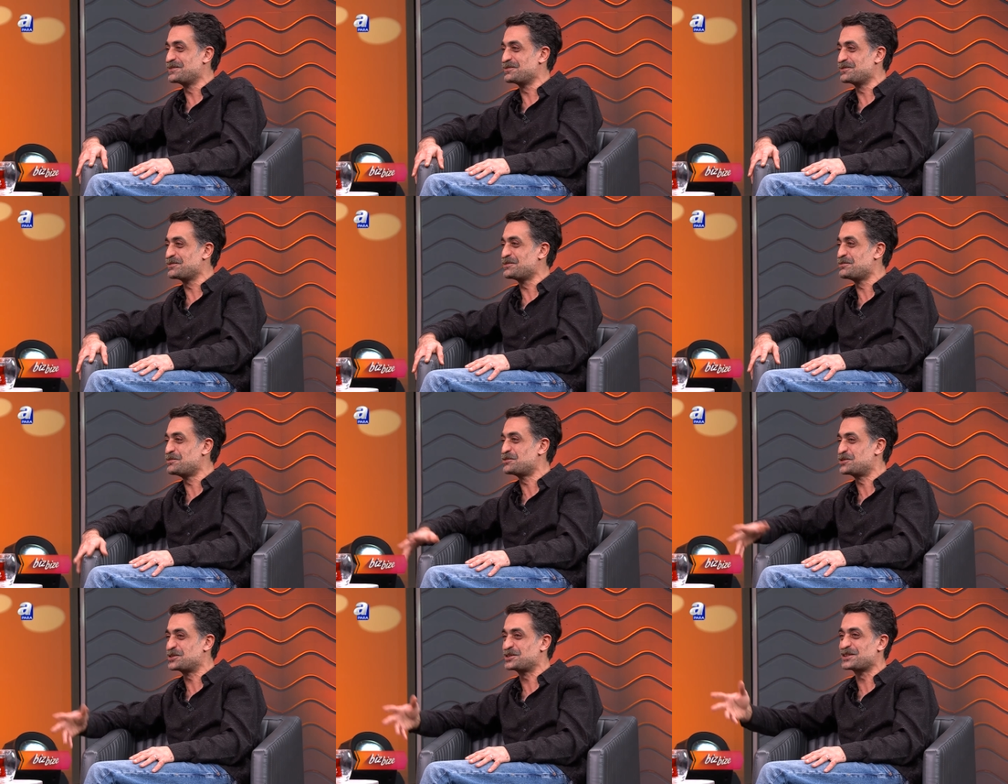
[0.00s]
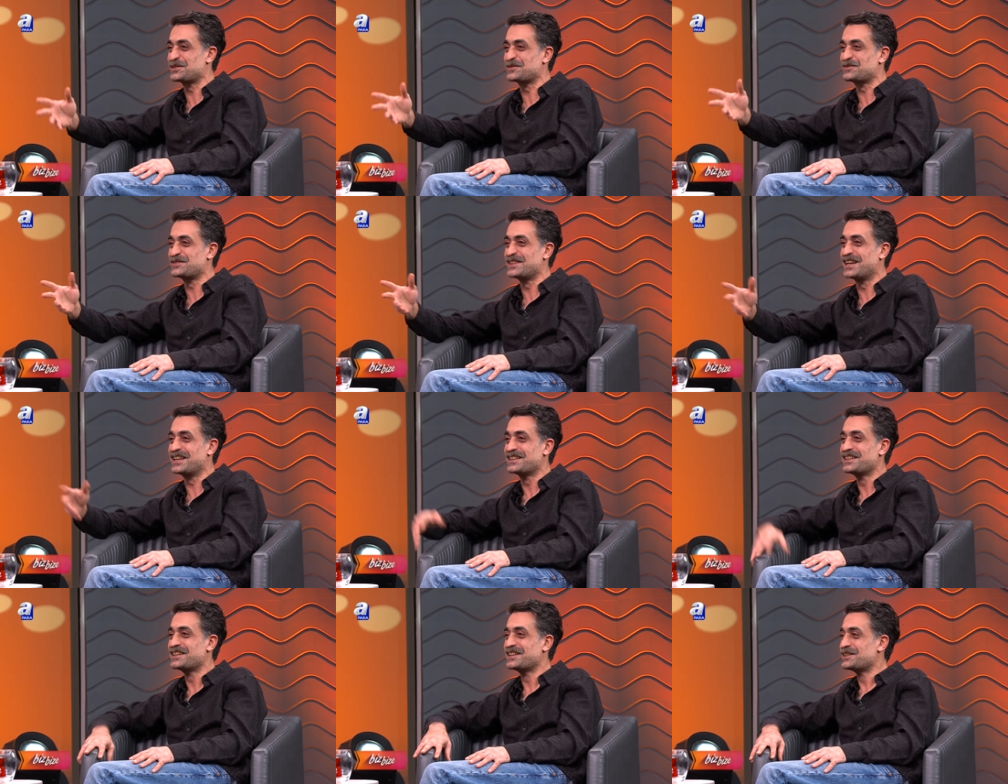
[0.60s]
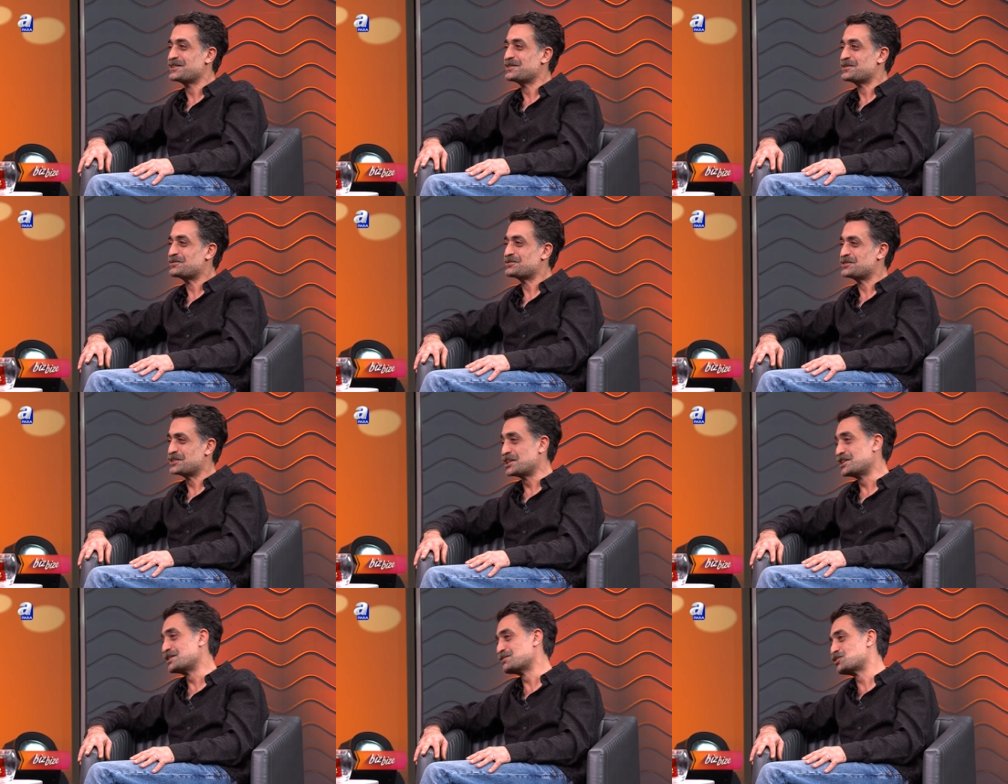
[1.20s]
Bilmiyorum, Sekiz yıl falan. oldu. 8
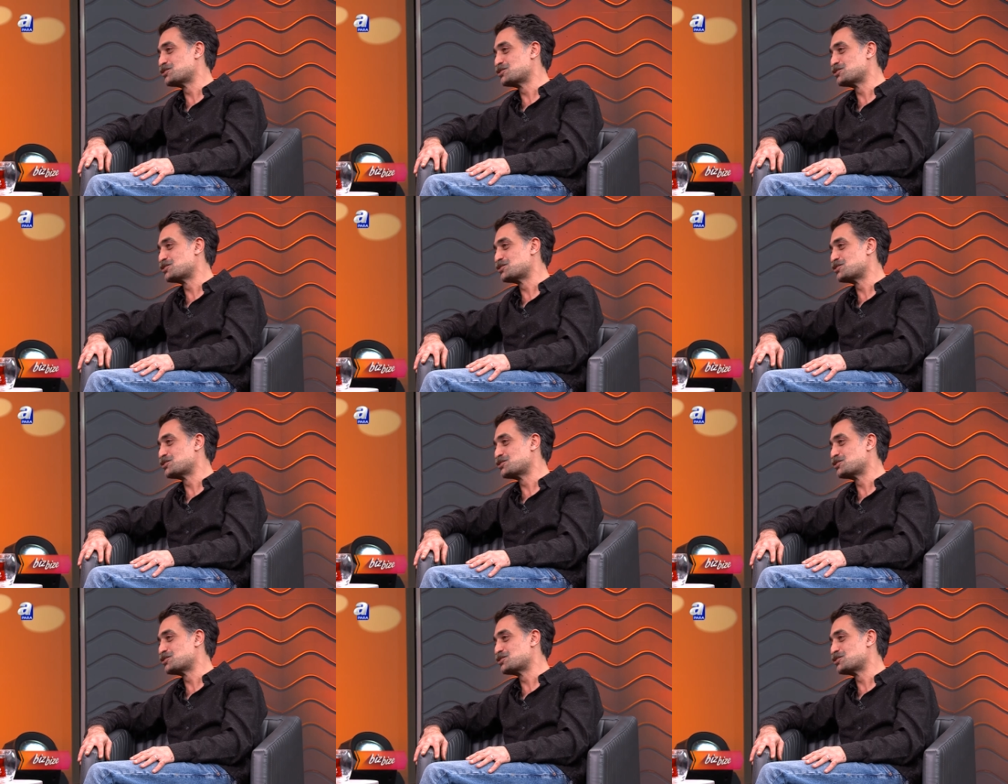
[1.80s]
yıl. Yedi